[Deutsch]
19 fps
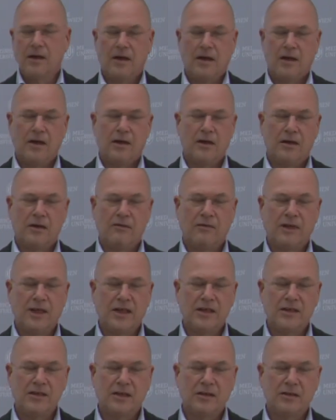Äh, ich will
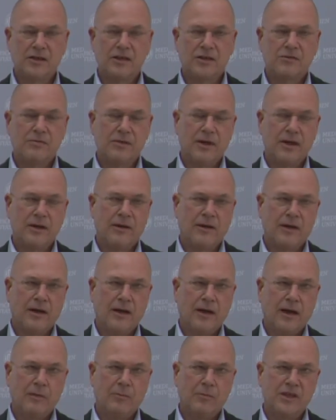nicht sagen, dass wir
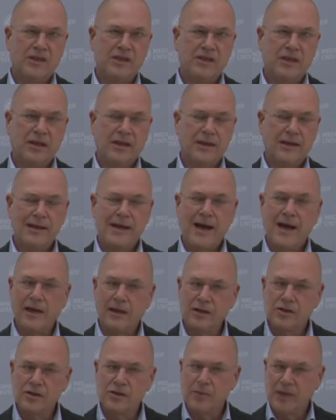ein bisschen einen
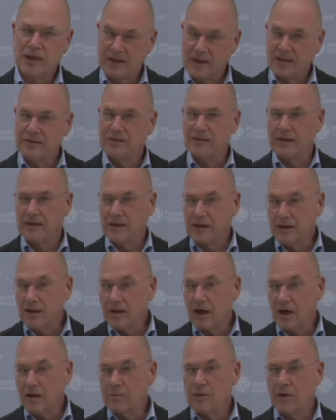Hang zur Pedanterie haben,